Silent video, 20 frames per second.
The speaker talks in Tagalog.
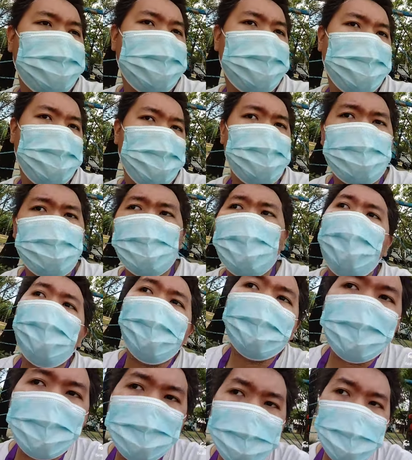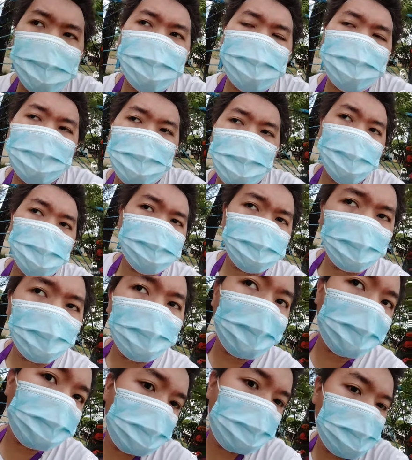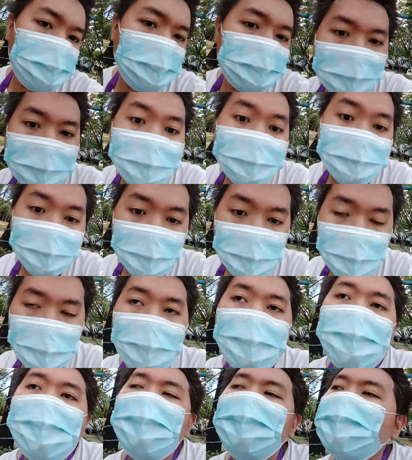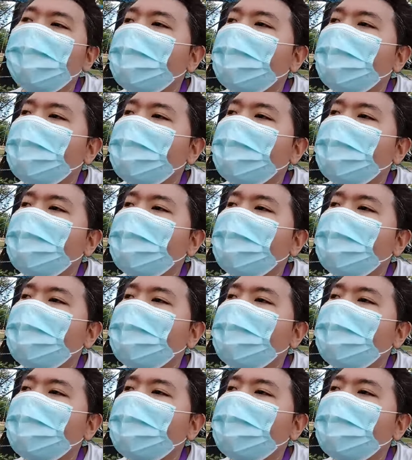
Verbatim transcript: Gusto ko maghimo, gusto ko magtukod sa iling seawall.